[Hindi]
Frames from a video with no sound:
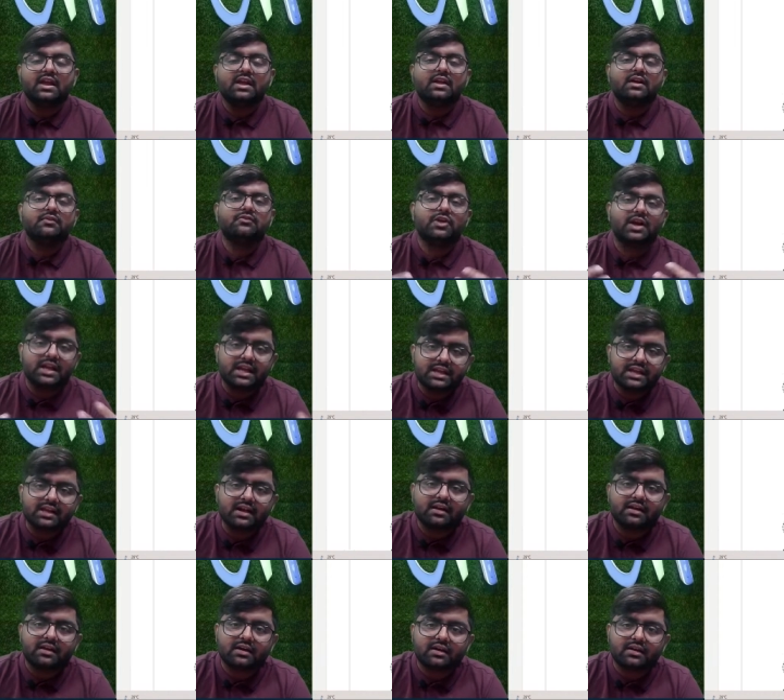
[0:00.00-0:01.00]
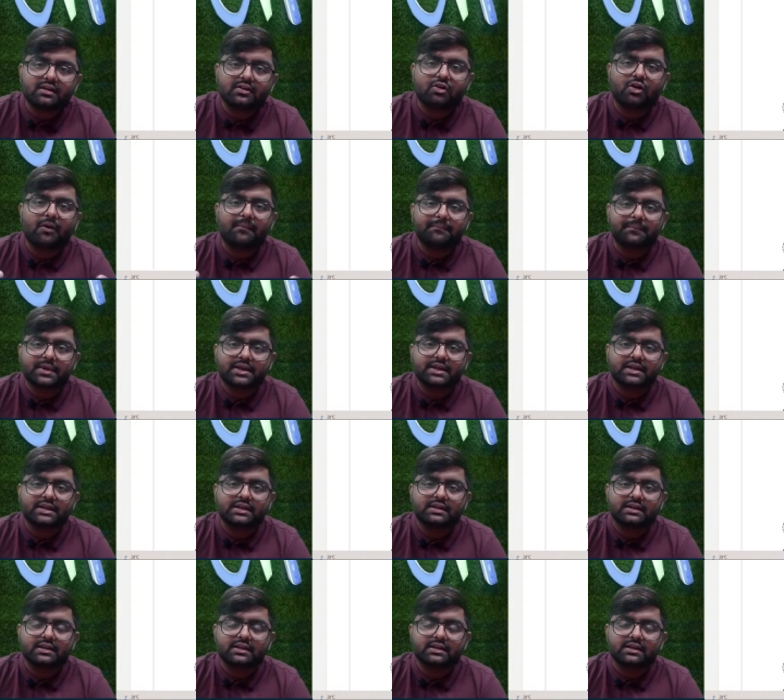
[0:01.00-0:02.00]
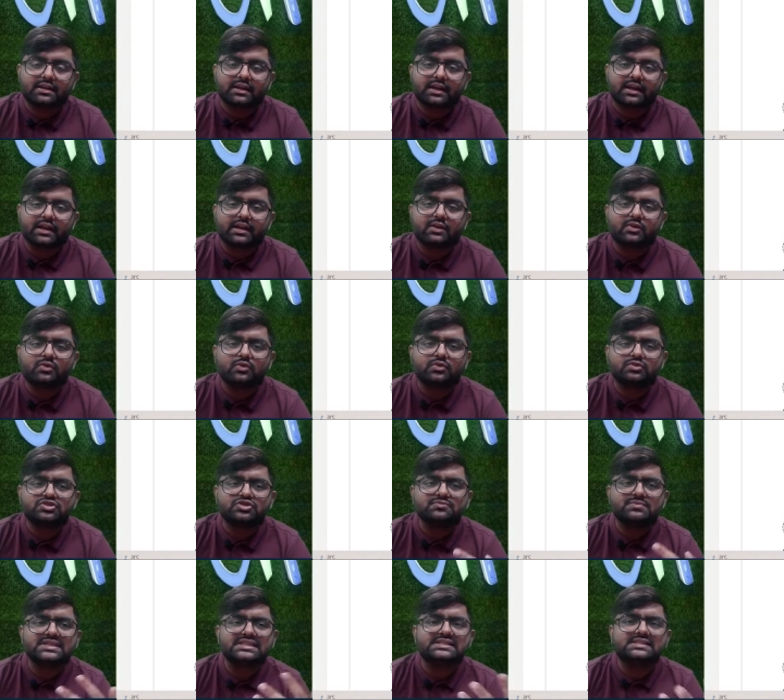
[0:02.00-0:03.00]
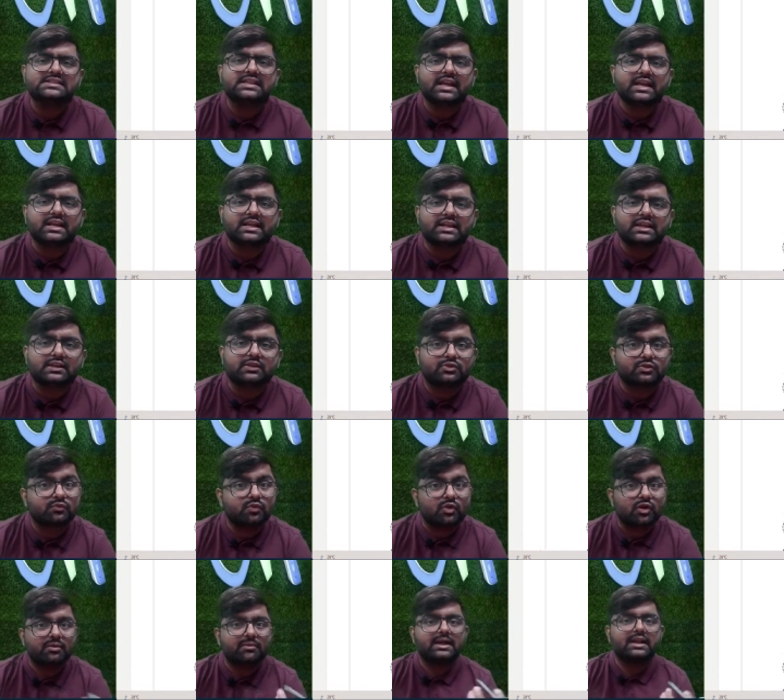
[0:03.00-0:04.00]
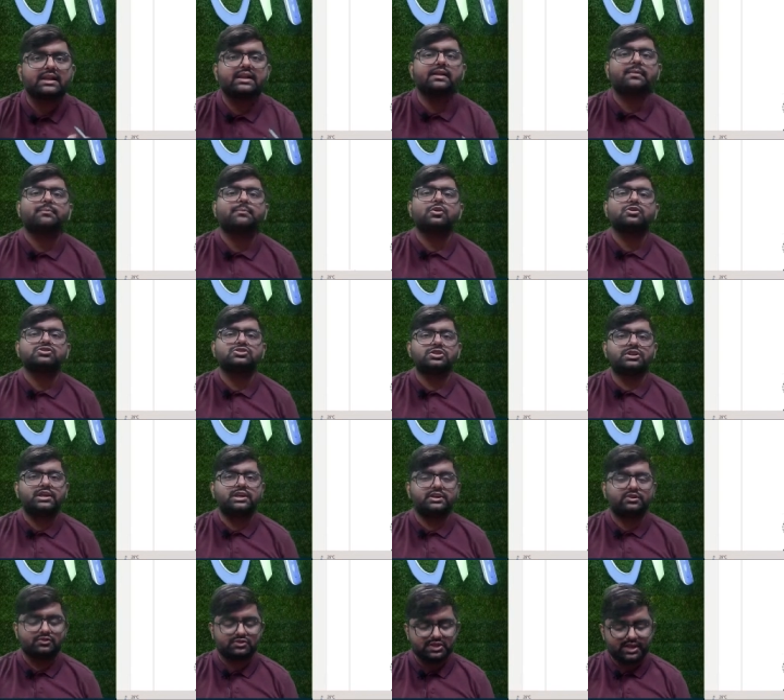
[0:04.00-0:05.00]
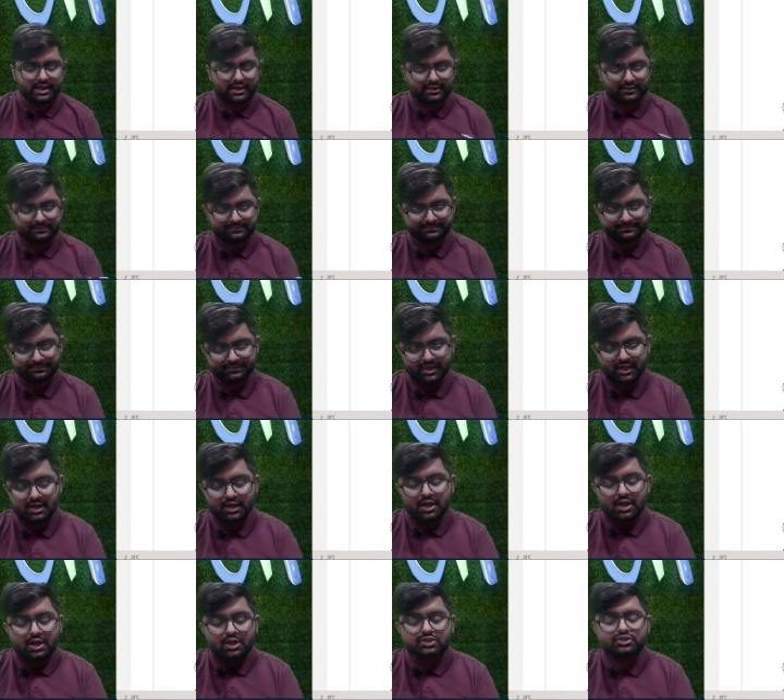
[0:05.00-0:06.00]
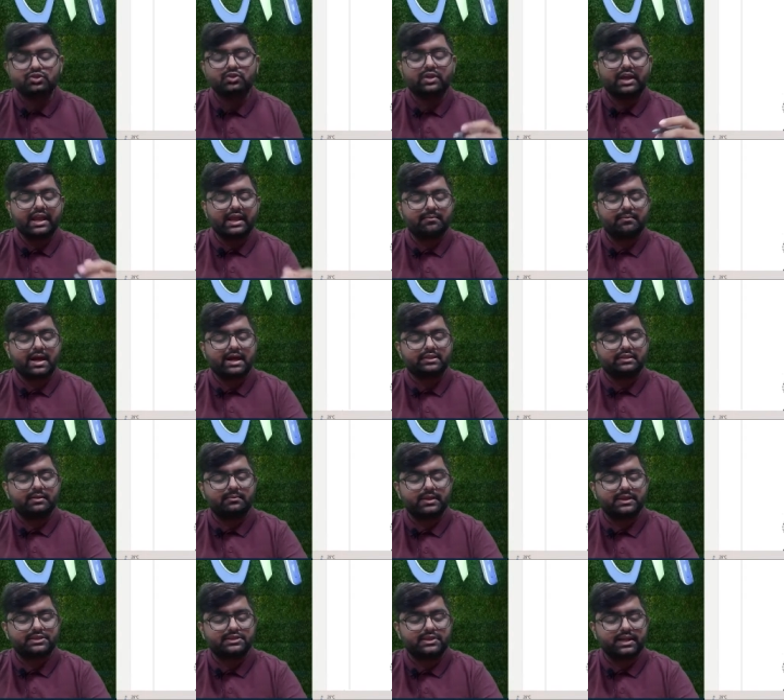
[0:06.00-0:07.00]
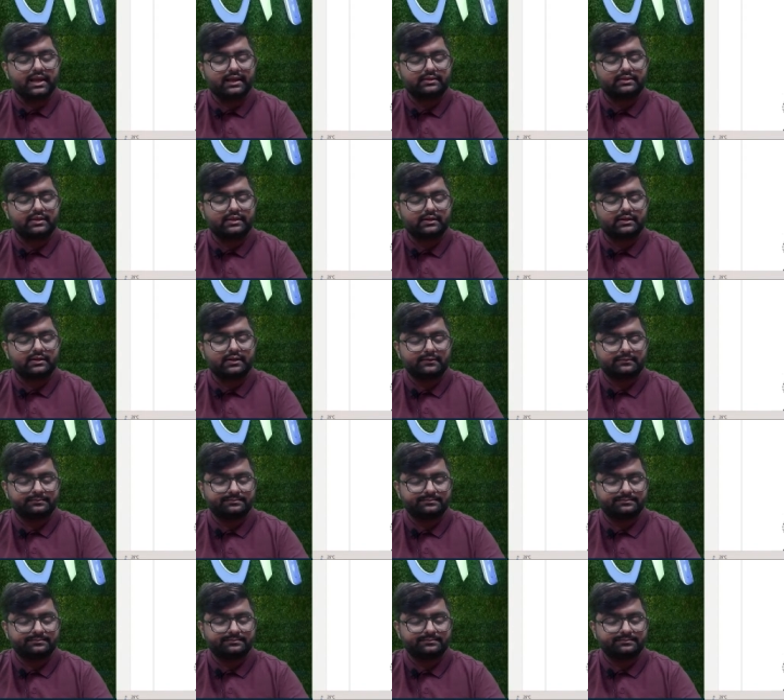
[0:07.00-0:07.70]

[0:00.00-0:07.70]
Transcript: वही अगर कॉम्पिटिटर ने कुछ मिस्टेक की तो वो हमारे लिए अपॉर्चुनिटी हो जाएगी सो so, एक बात हमेशा याद रखना